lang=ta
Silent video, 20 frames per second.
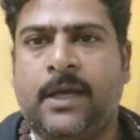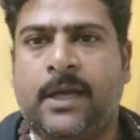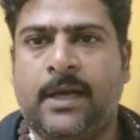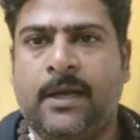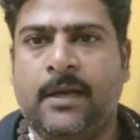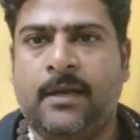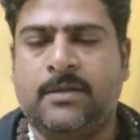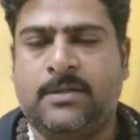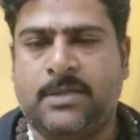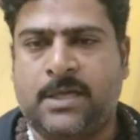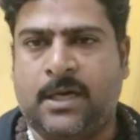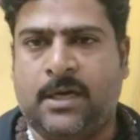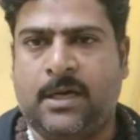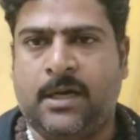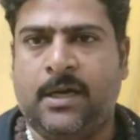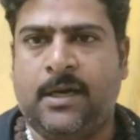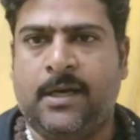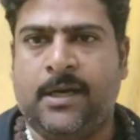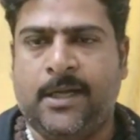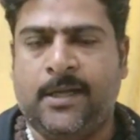ஏழு
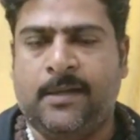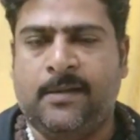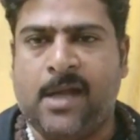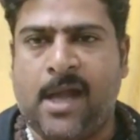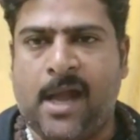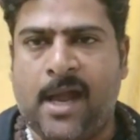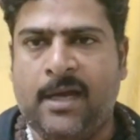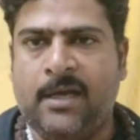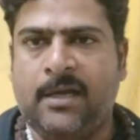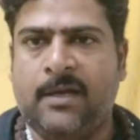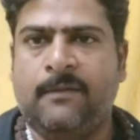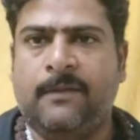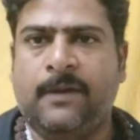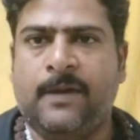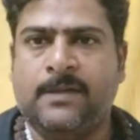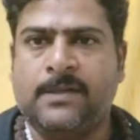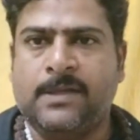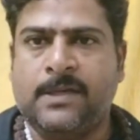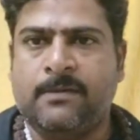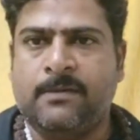சக்கரங்களையும்
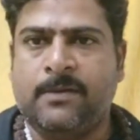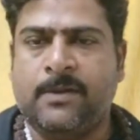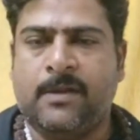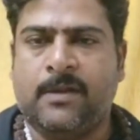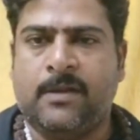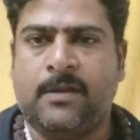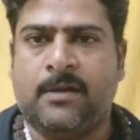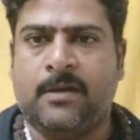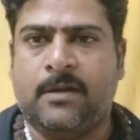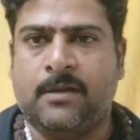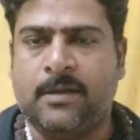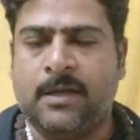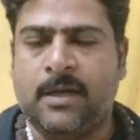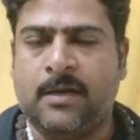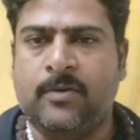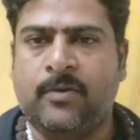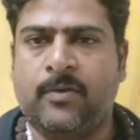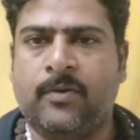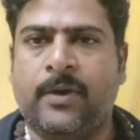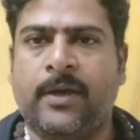ஆக்டிவேட் செய்வதற்கு
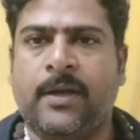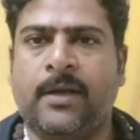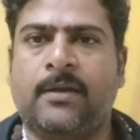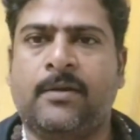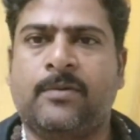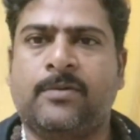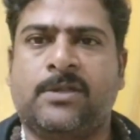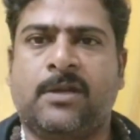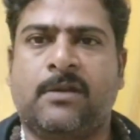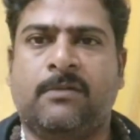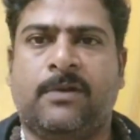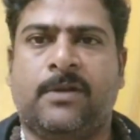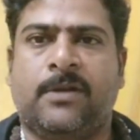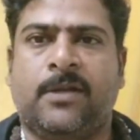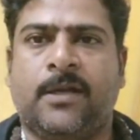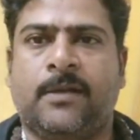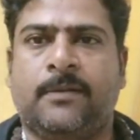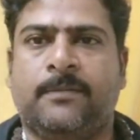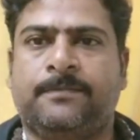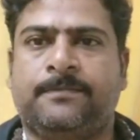தான் கோயிலுக்கு
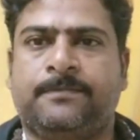செல்வதே